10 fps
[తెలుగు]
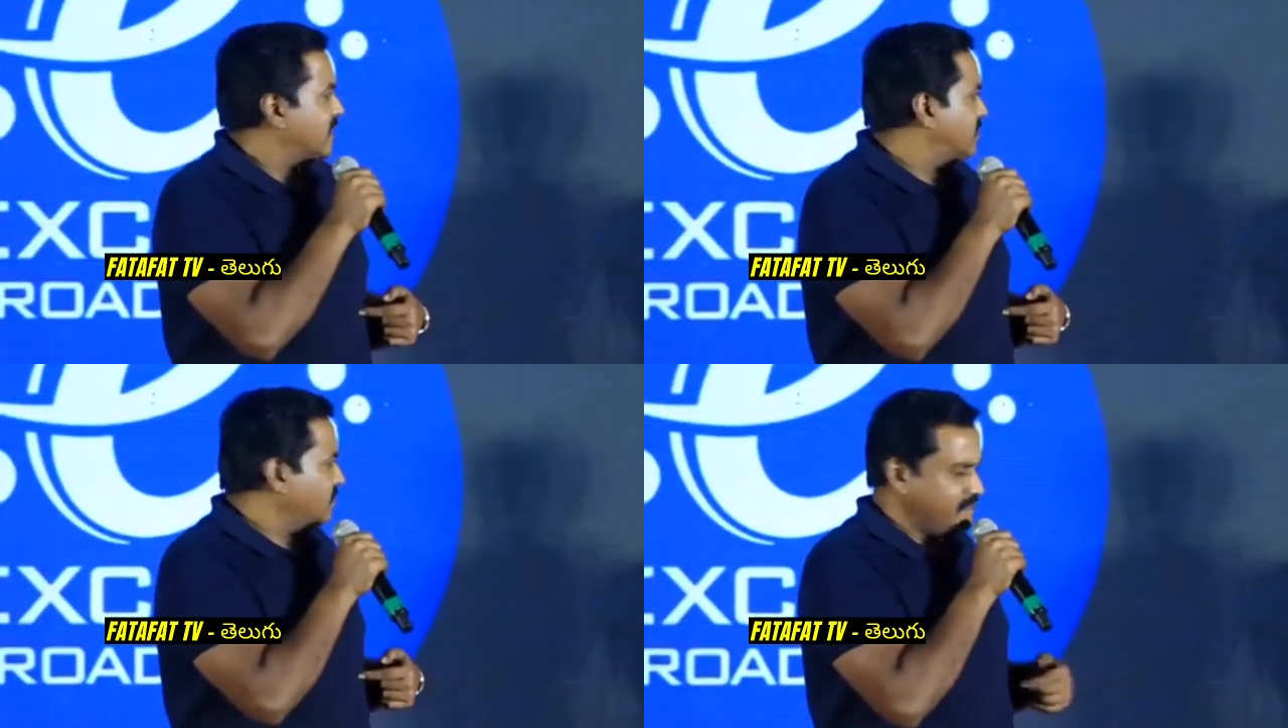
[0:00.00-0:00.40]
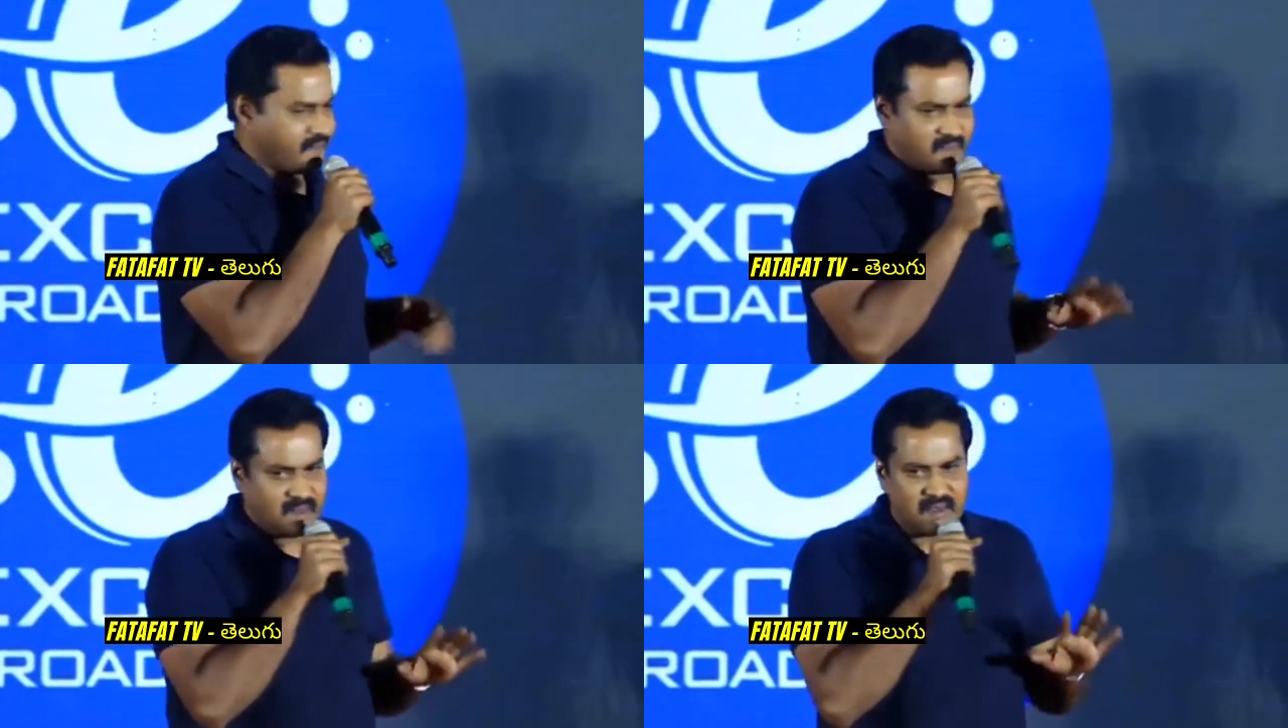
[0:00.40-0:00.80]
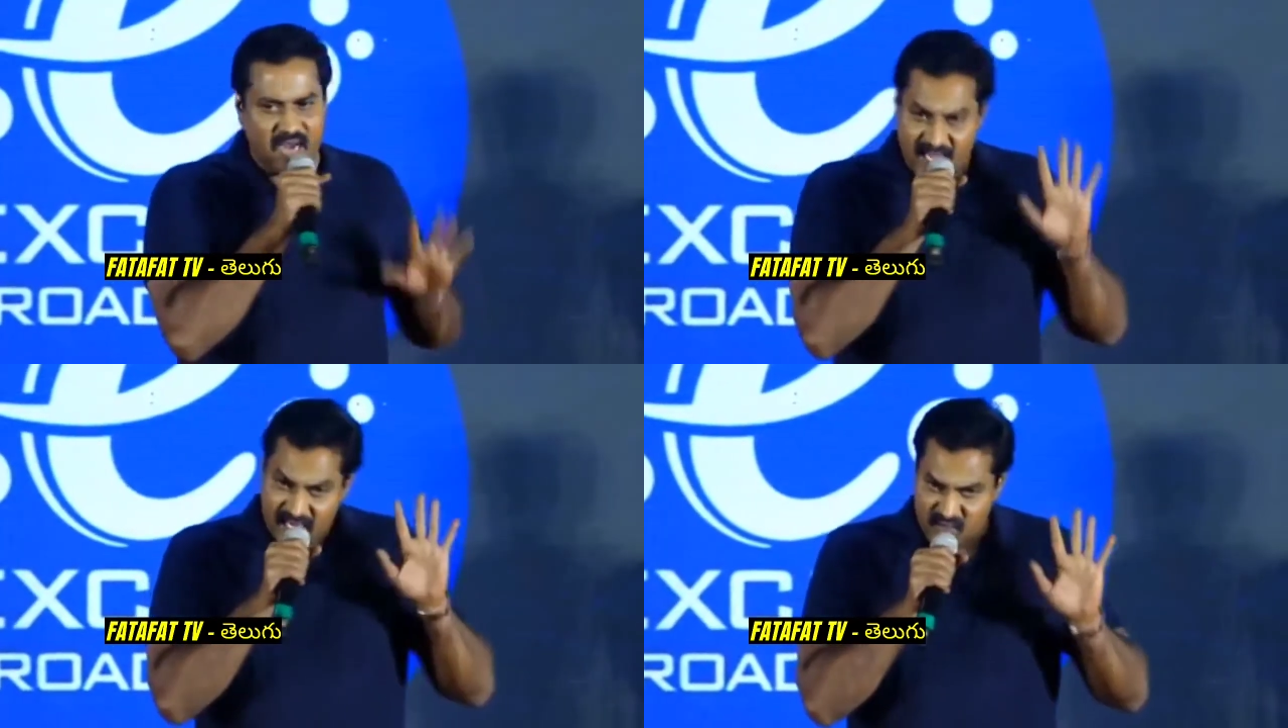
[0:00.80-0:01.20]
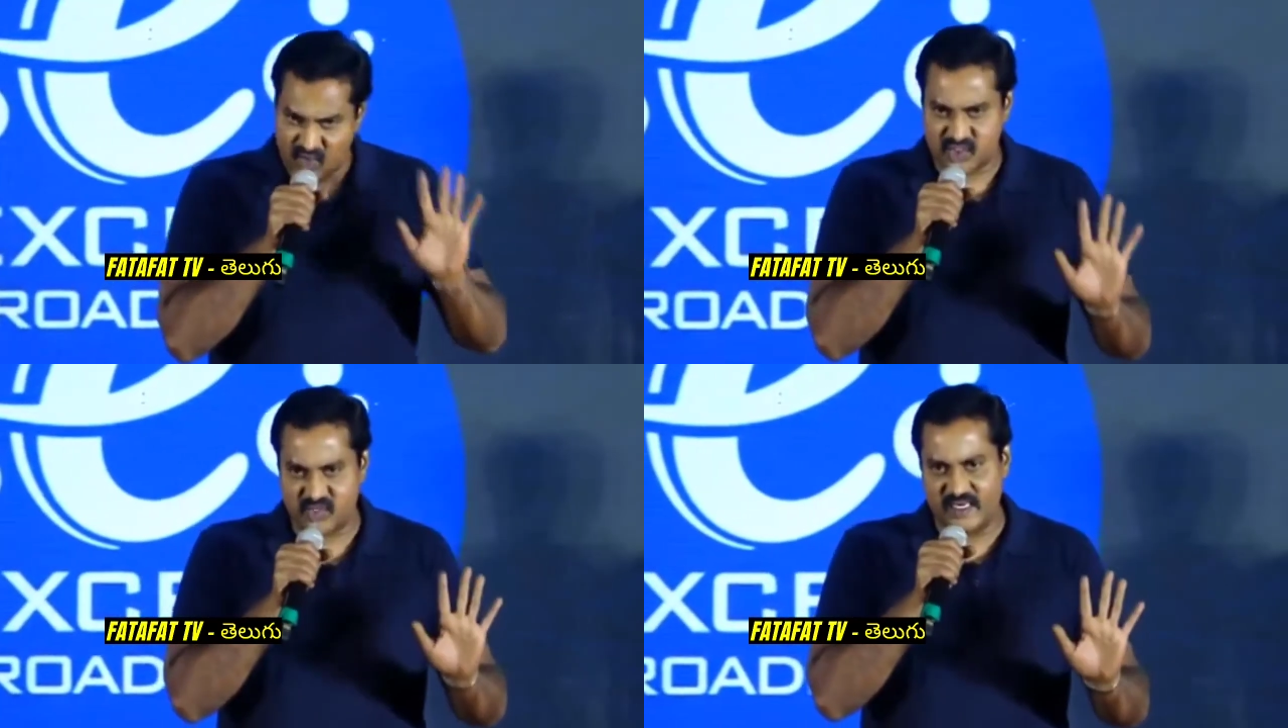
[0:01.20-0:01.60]
చేయడం నాకే
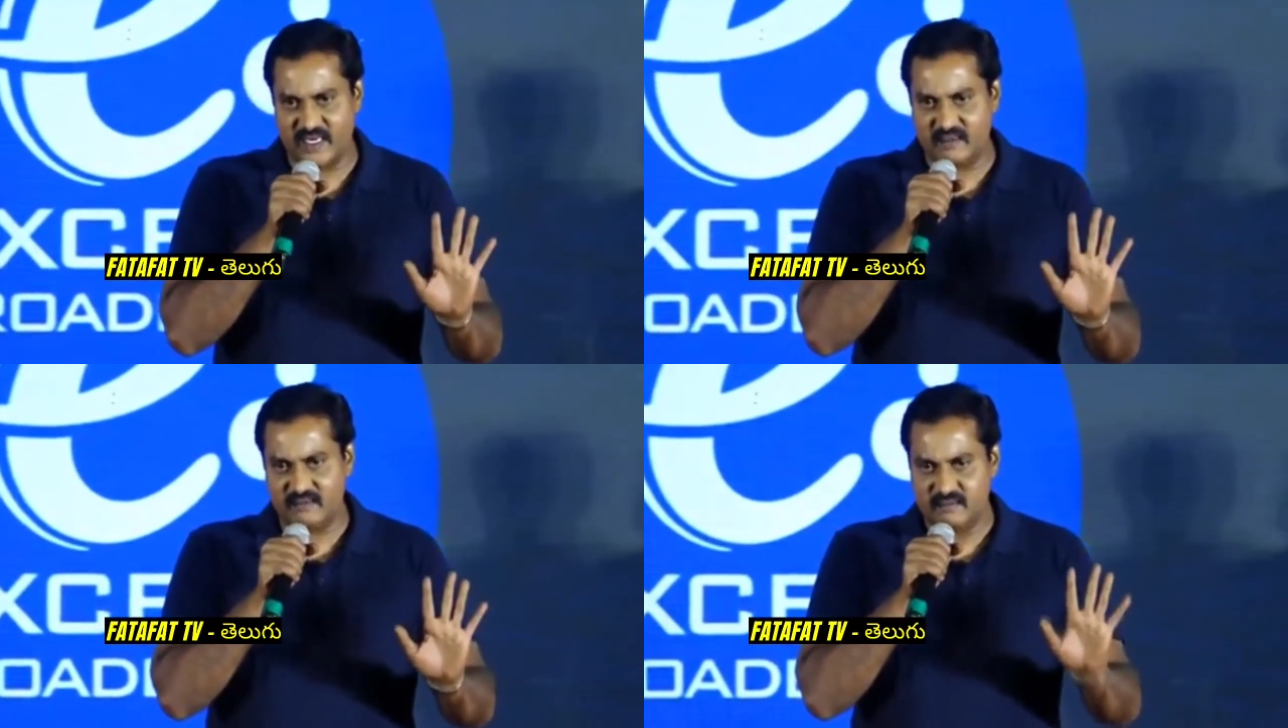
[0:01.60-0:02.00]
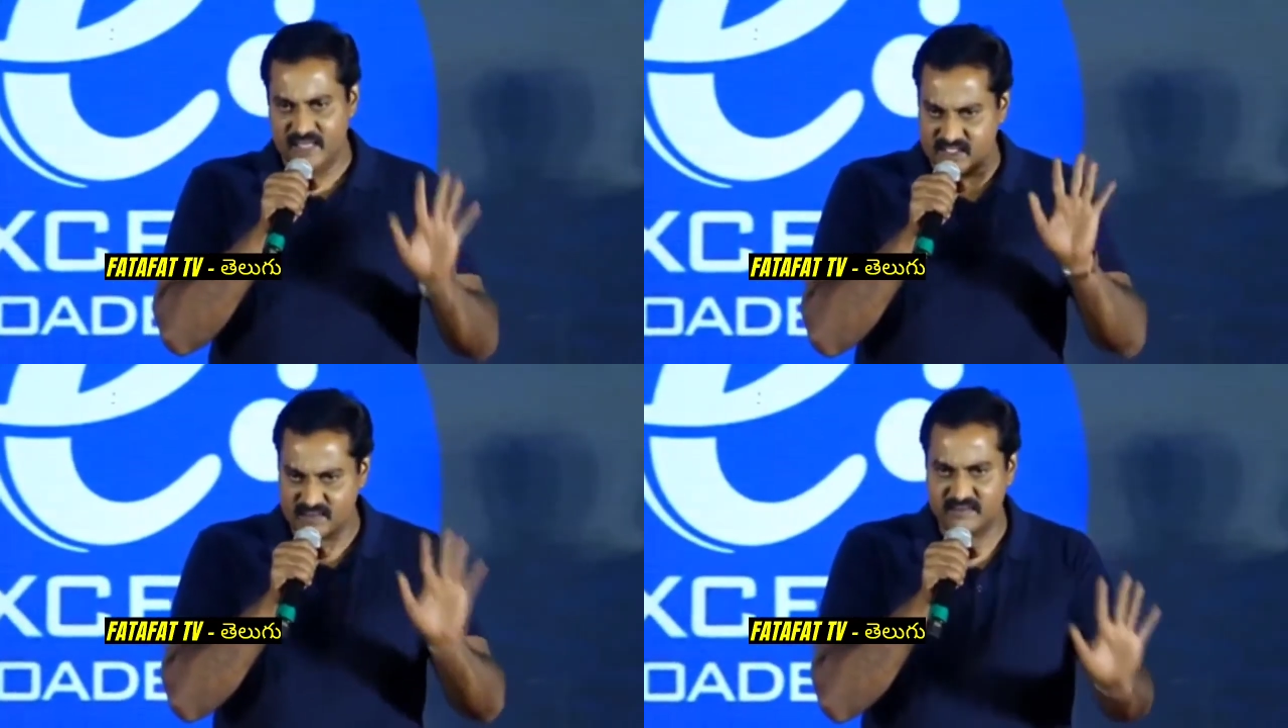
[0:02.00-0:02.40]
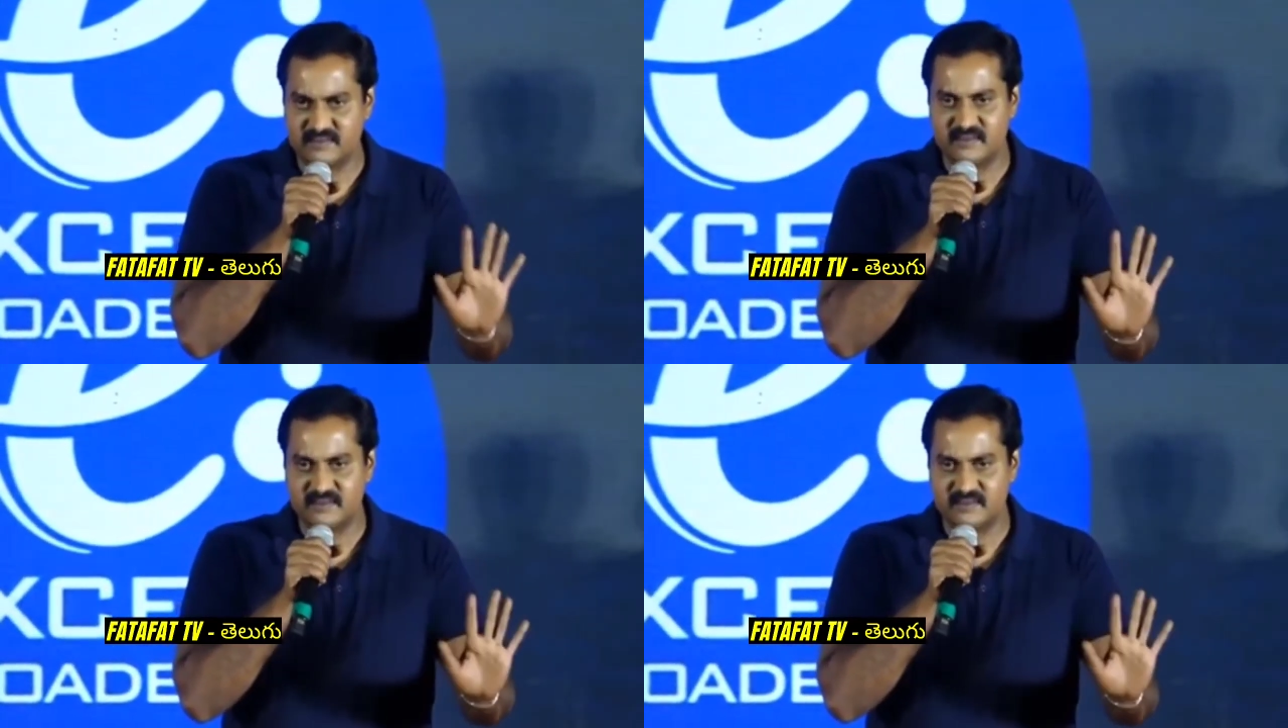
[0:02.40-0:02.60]
అదృష్టం అండి నిజం